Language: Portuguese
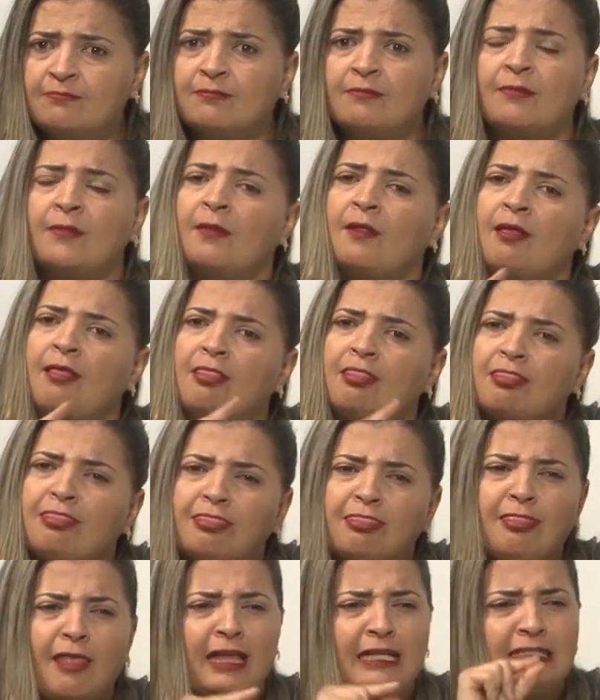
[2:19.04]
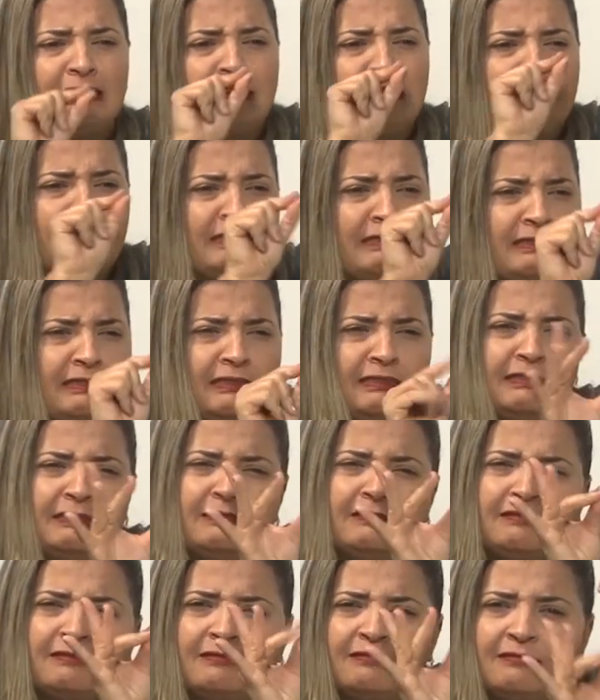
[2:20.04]
Então, temos ali
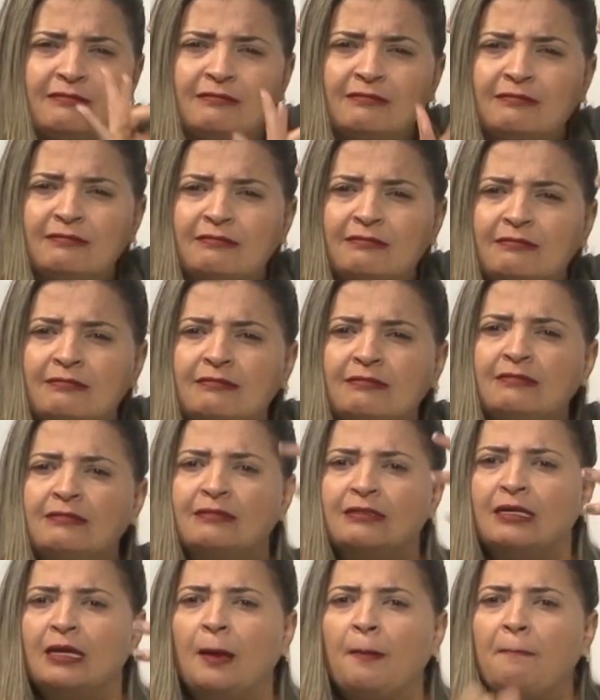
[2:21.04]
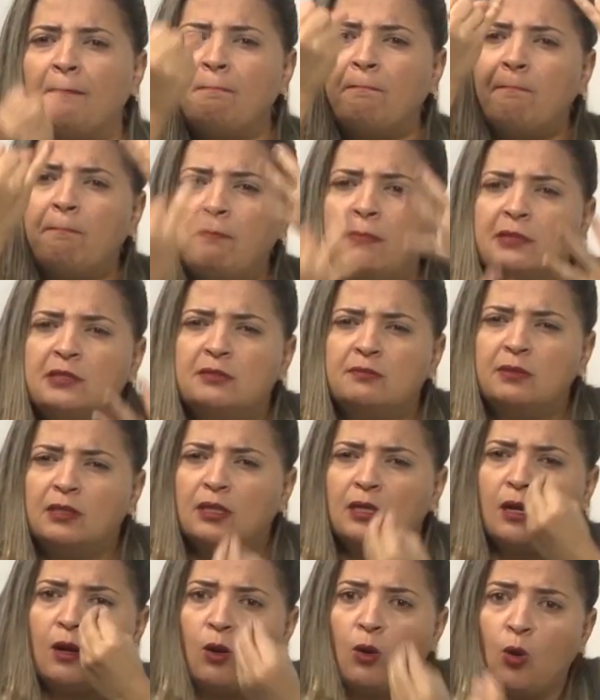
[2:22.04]
várias subdivisões
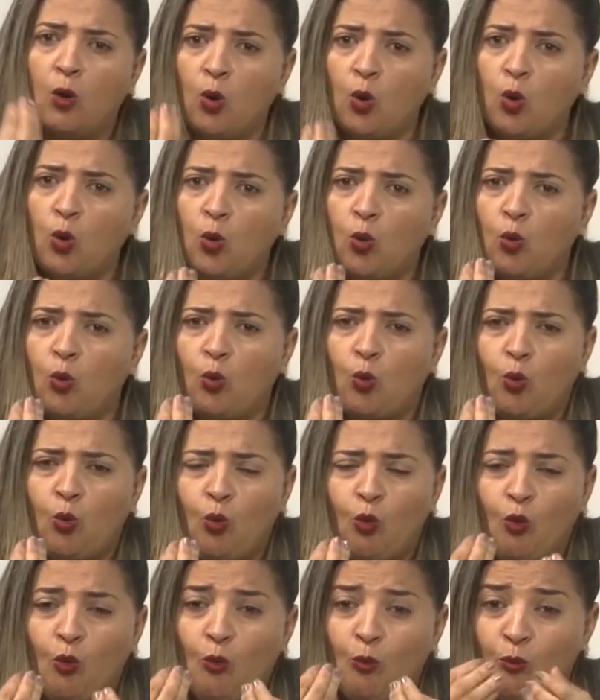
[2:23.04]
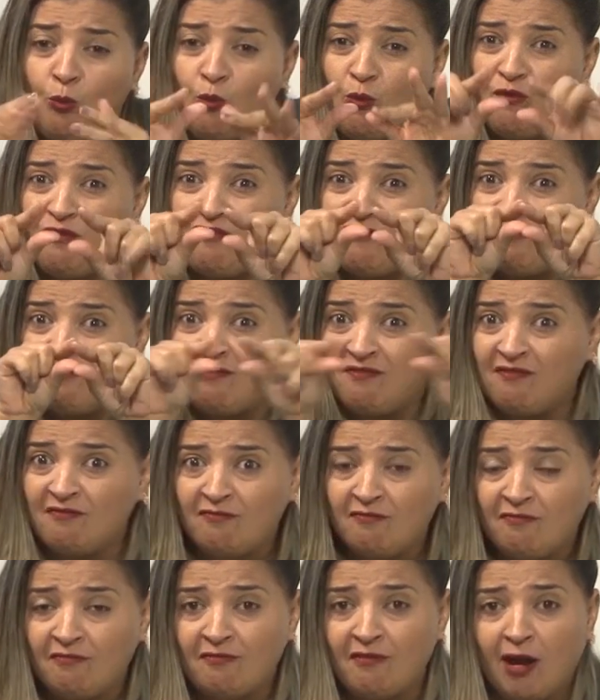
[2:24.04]
bem detalhadas,
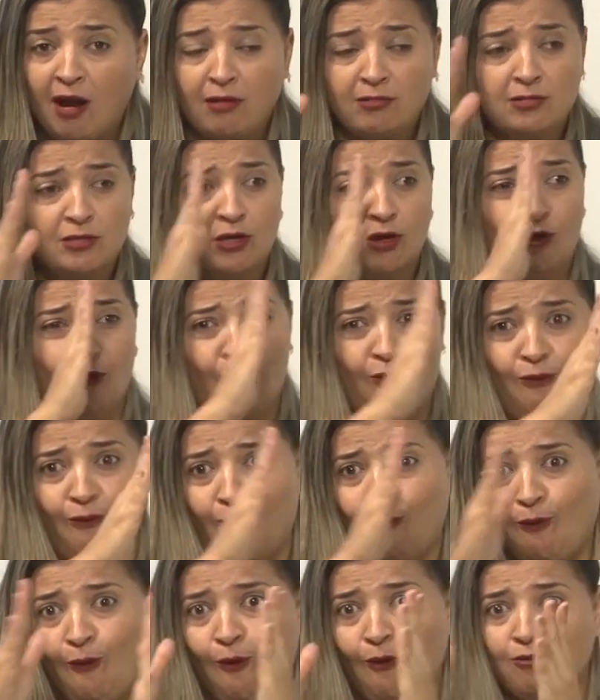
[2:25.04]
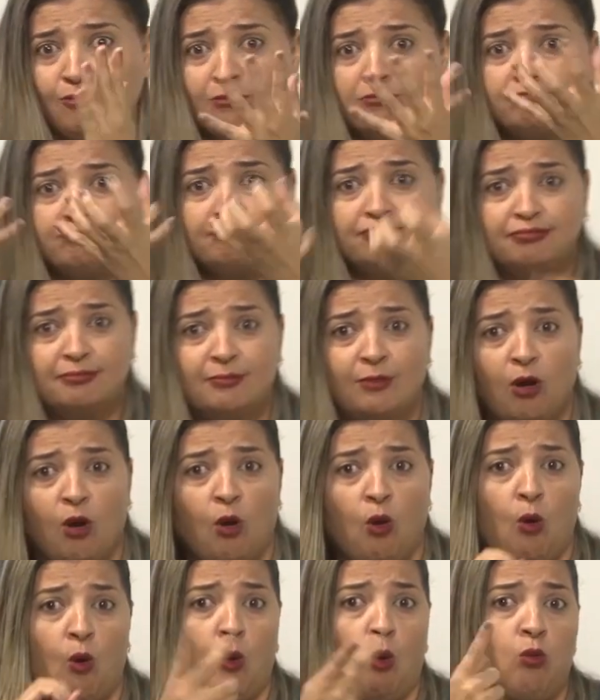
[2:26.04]
explicando as frases,
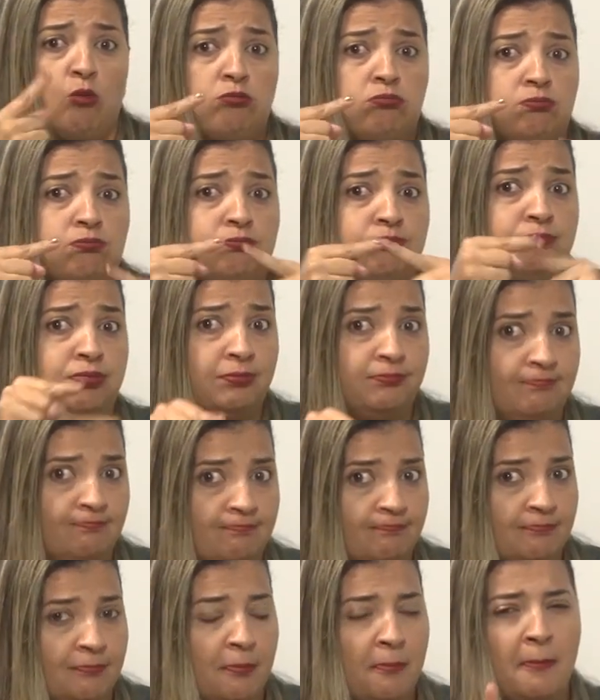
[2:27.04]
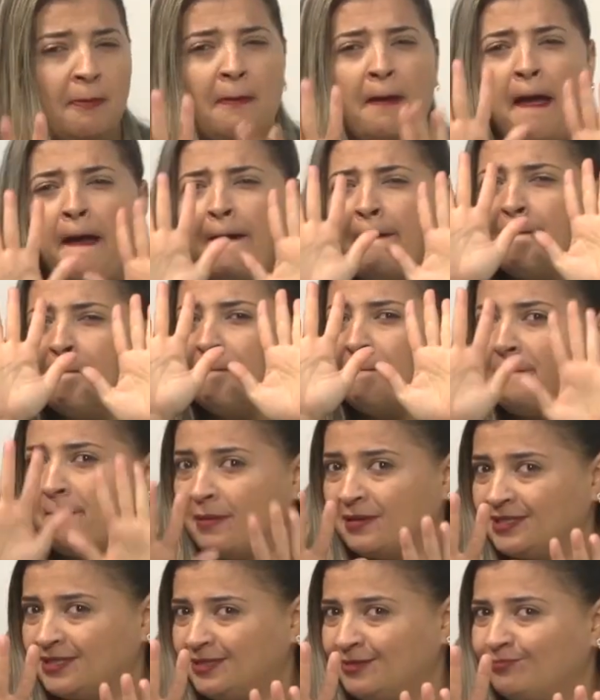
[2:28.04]
como a ordem deve ser feita, o que é
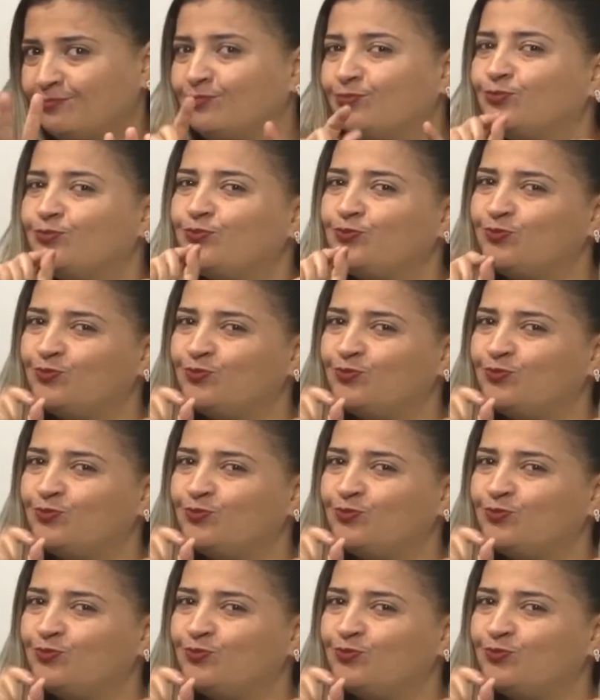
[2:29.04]
aceito, o que,